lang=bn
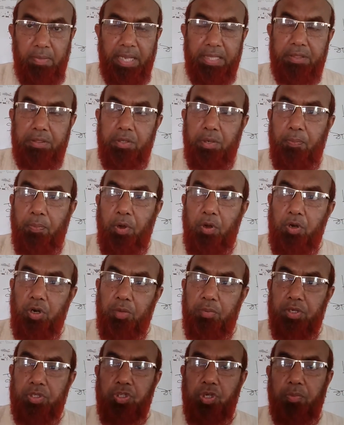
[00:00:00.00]
মাত্র
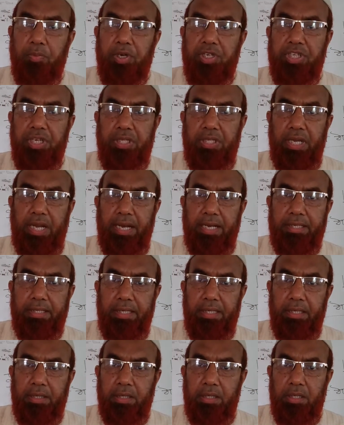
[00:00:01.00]
পনেরো বছর বয়সে তার
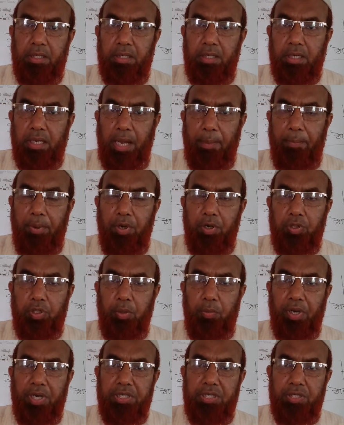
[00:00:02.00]
একটি কাব্যগ্রন্থ
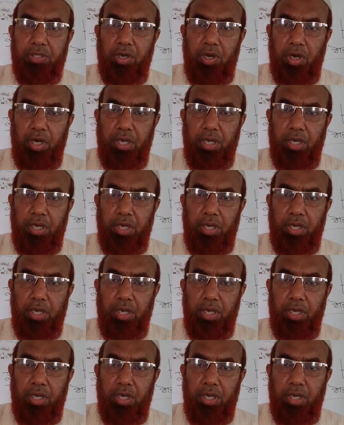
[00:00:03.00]
প্রকাশিত